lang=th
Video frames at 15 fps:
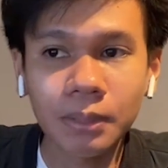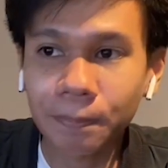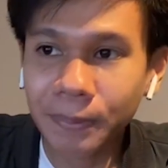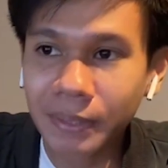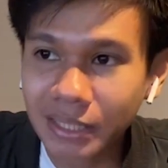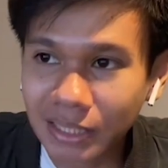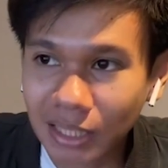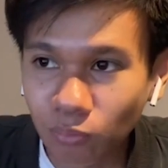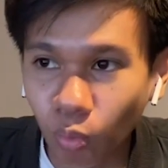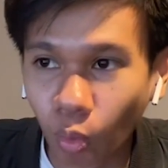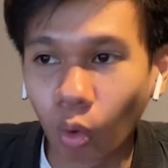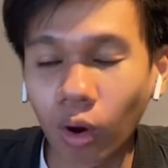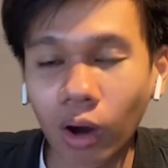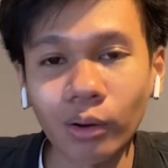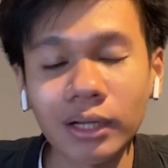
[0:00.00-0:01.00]
พี่ๆในว
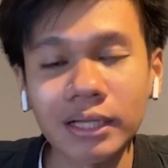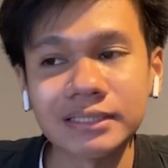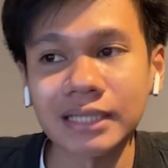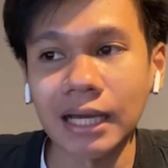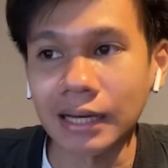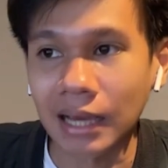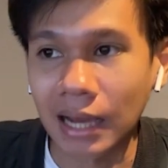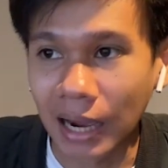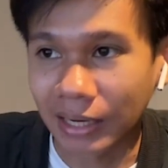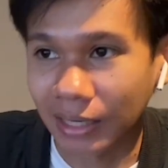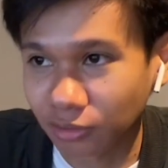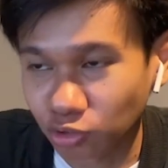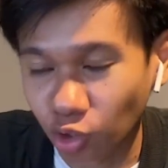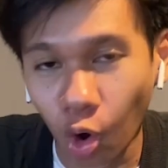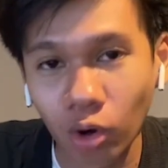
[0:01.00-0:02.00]
งเขาเลยจัดหานั
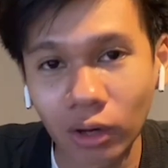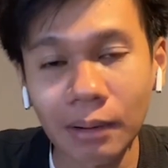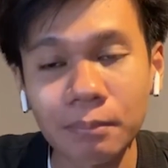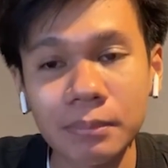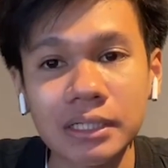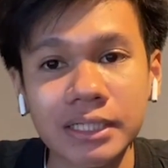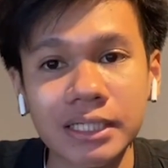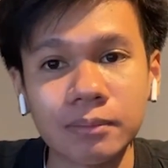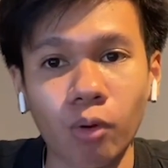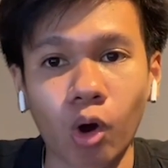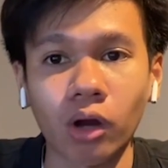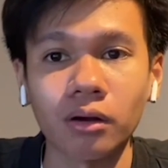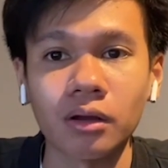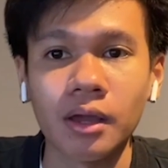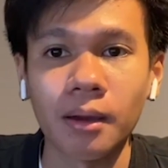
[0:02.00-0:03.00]
กร้องและมือคีย์บอ
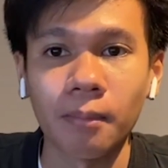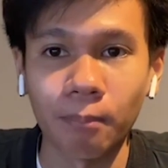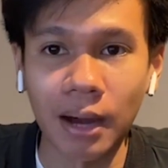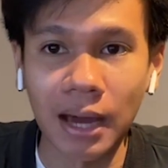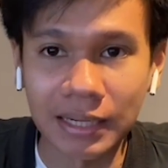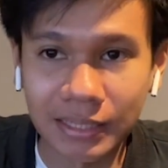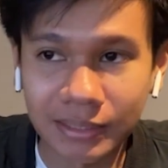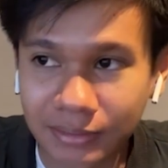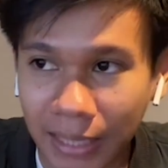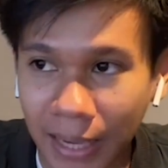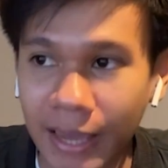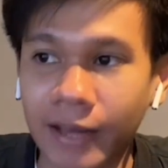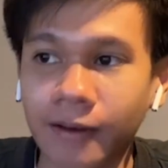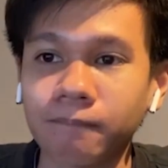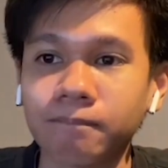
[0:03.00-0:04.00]
ร์ดมาเล่นแท
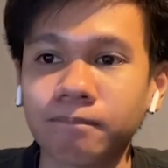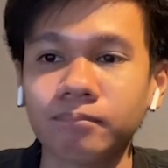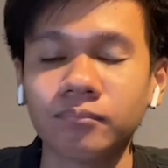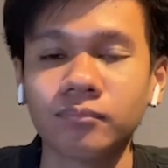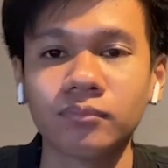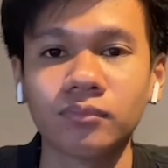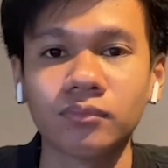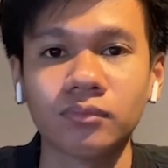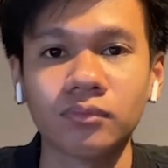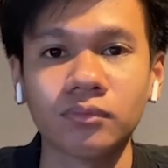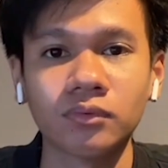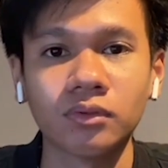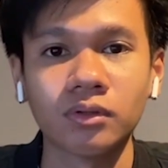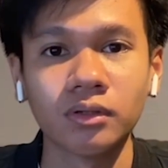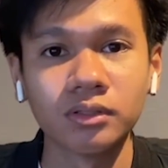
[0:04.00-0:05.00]
น
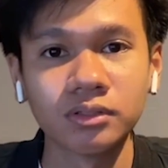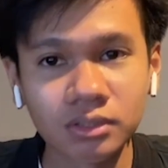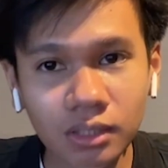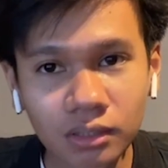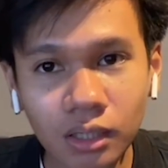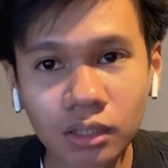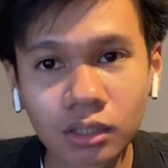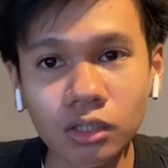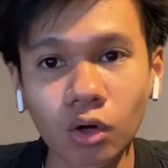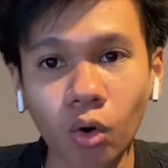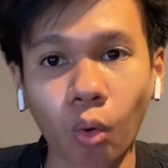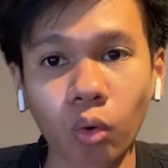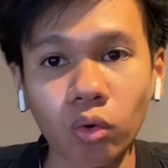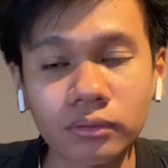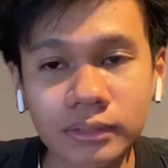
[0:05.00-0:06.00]
ซึ่งก็คือ
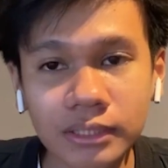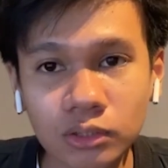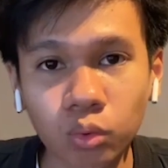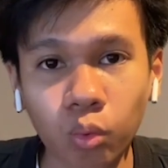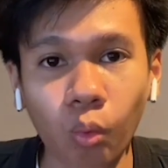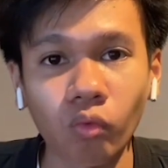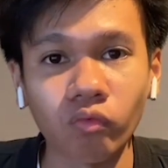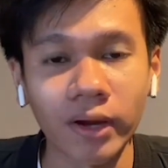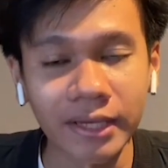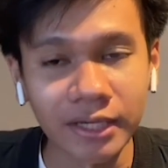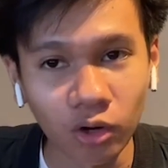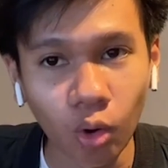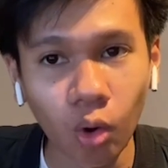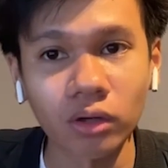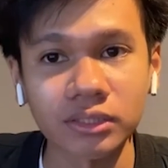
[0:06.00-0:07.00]
คนที่ถูกไฟค
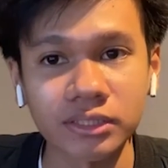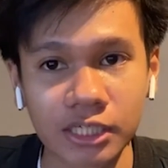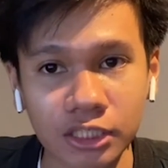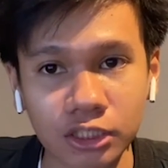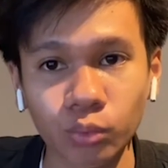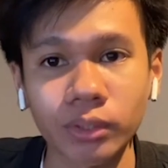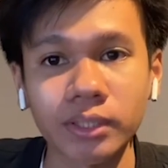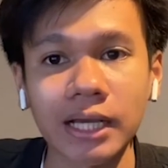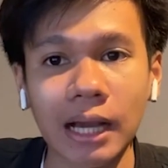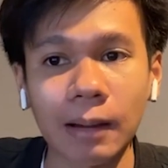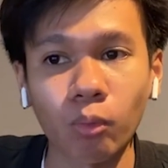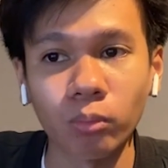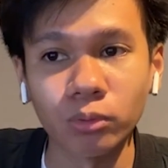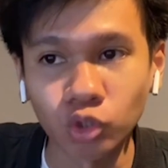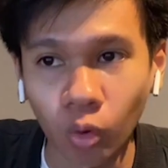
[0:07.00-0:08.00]
ลอกเสียชีวิตนะครับ
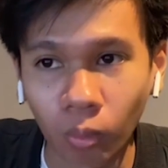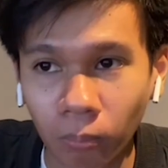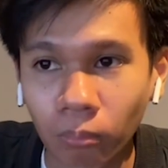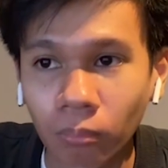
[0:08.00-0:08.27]
คุณผู้ชม